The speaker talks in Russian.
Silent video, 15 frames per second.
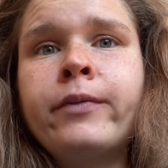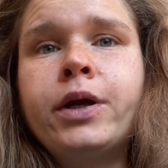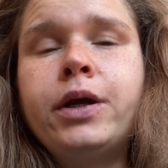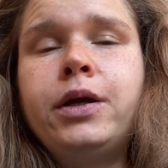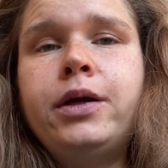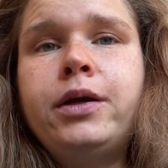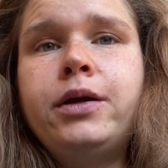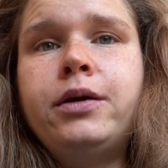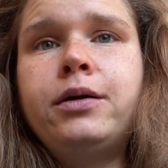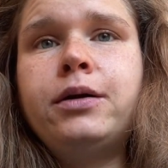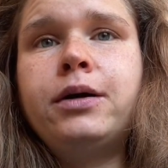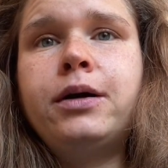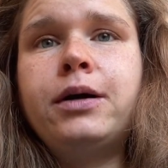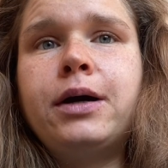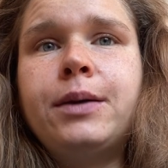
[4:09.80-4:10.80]
И
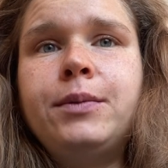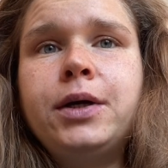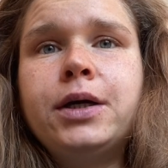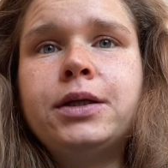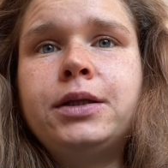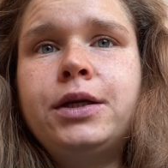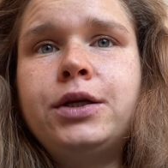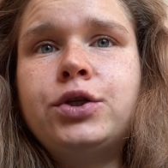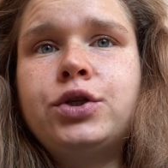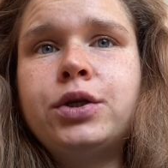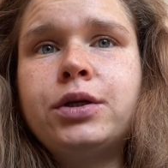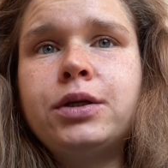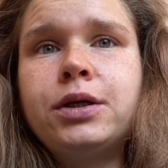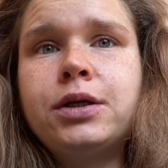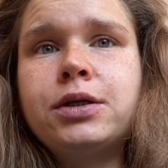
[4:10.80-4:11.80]
а, омега-3
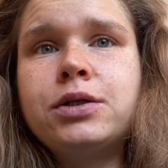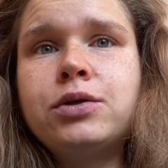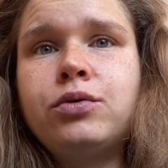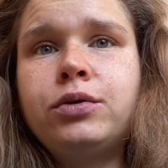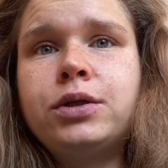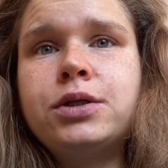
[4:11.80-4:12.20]
жирные кислоты